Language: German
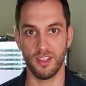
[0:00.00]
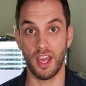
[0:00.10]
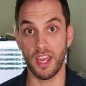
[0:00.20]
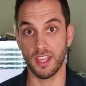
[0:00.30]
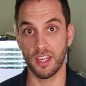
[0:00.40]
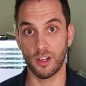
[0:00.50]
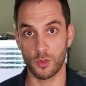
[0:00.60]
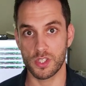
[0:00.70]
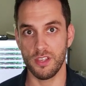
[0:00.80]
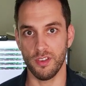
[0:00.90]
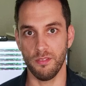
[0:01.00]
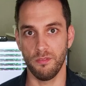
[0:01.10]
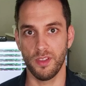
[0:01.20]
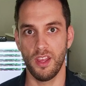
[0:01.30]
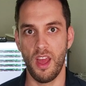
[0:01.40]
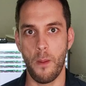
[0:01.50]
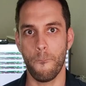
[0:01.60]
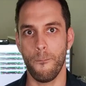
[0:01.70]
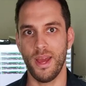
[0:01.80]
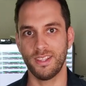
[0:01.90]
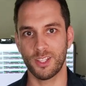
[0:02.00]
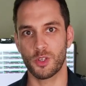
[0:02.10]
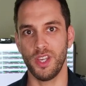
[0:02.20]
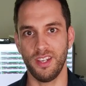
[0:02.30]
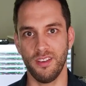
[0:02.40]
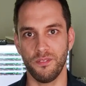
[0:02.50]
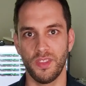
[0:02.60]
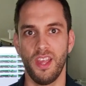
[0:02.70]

Ich inklusive. MetaTrader.